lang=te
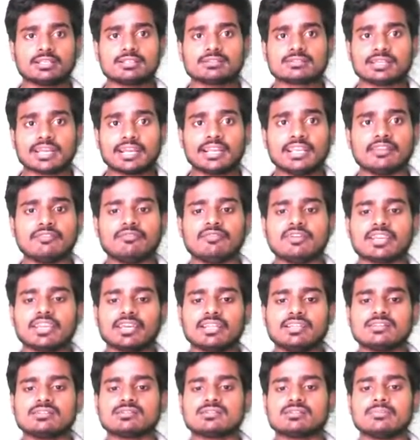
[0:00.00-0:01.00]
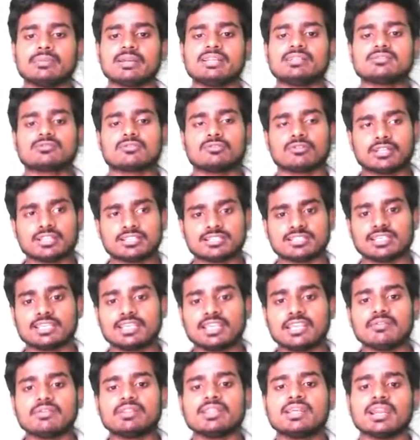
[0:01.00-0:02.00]
సైంటిఫిక్ ఇన్స్ట్రుమెంట్స్ గురించి ఈ
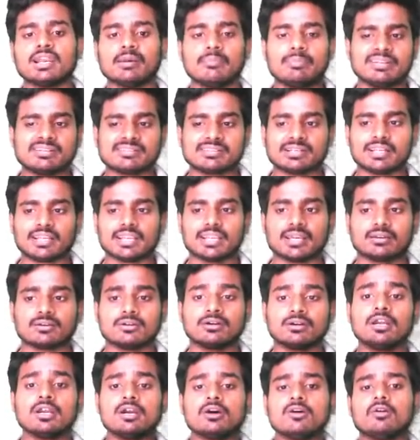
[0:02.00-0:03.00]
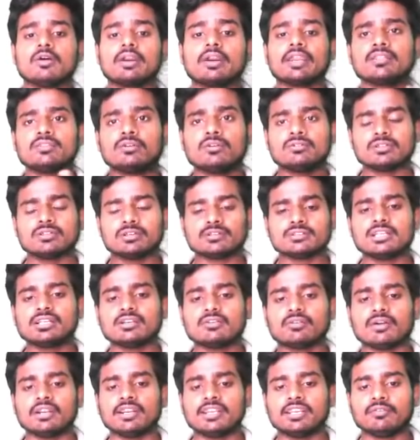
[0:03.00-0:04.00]
విధంగా బిట్స్ అడిగారు ఓకే టూ థౌజండ్
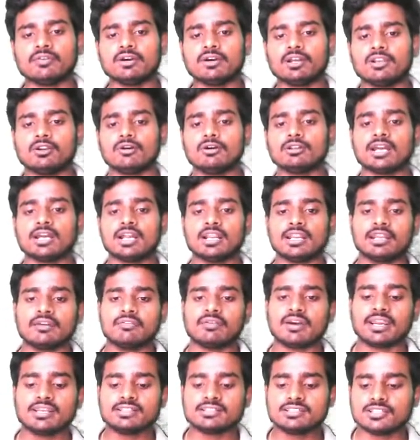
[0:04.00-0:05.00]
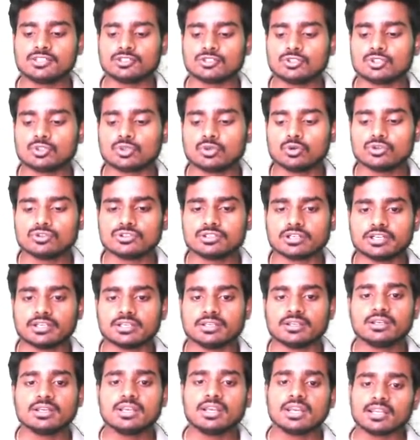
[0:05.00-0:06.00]
ట్వంటీ వన్ లో ద డివైజ్ ఈజ్ యూజ్డ్
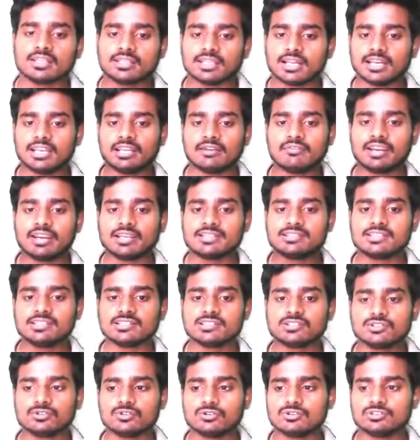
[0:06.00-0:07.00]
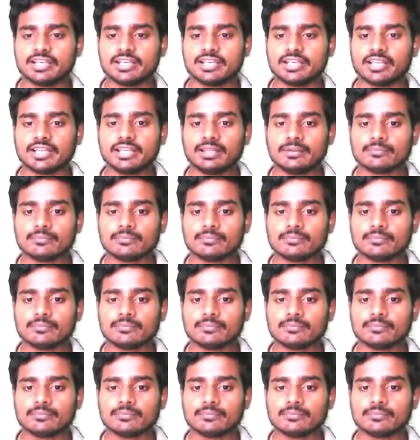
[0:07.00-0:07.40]
ద డివైజ్ ఈజ్ యూజ్డ్